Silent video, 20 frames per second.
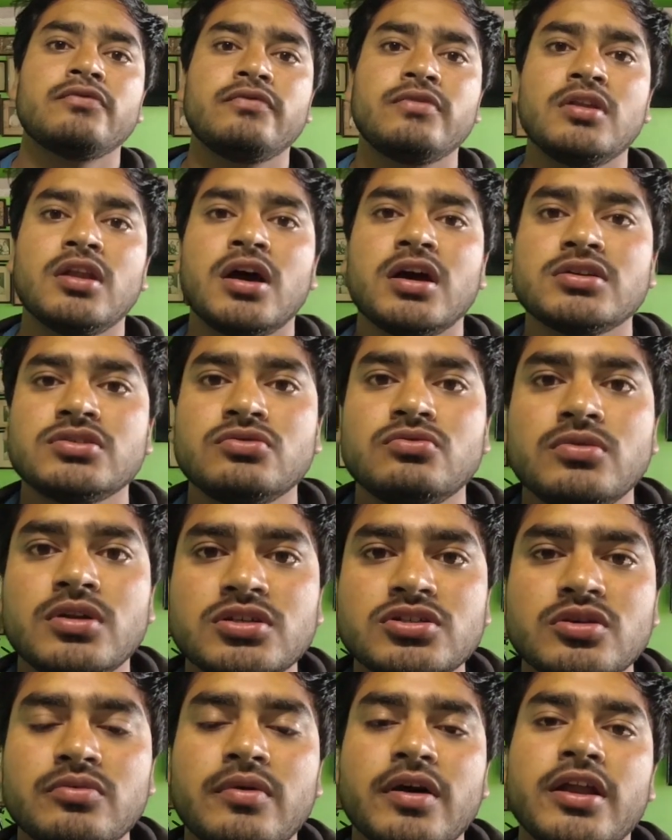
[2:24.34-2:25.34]
फिर लास्ट रूट
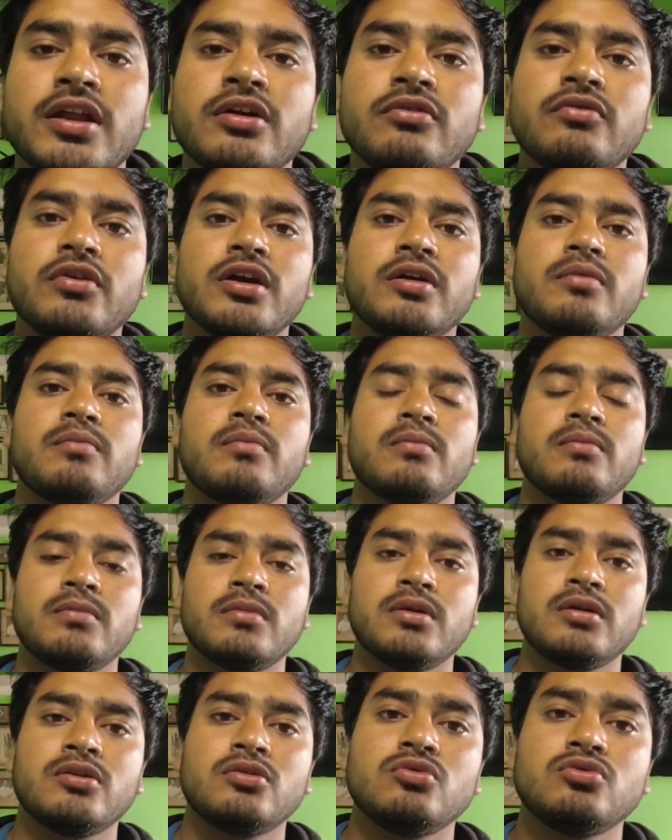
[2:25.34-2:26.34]
है जो हमारा वो
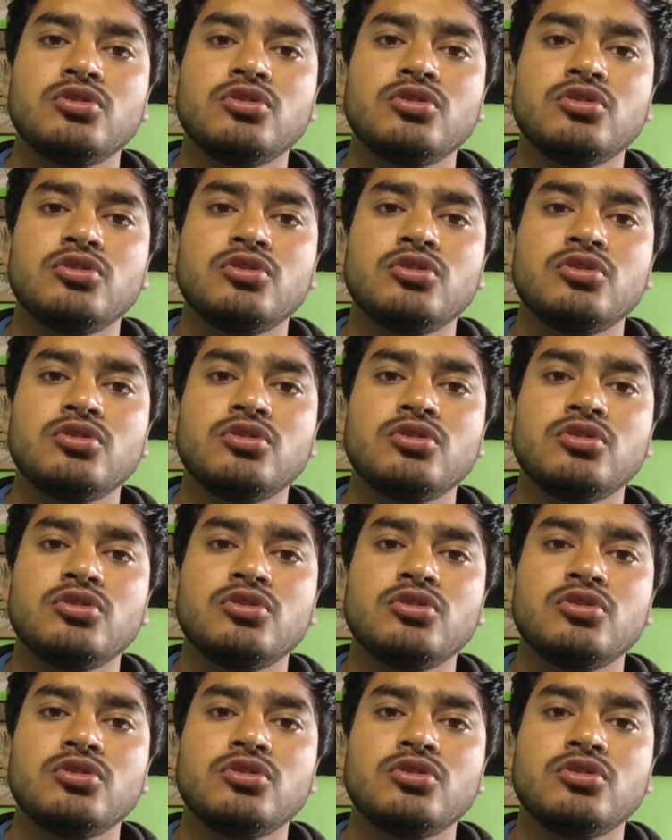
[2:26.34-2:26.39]
है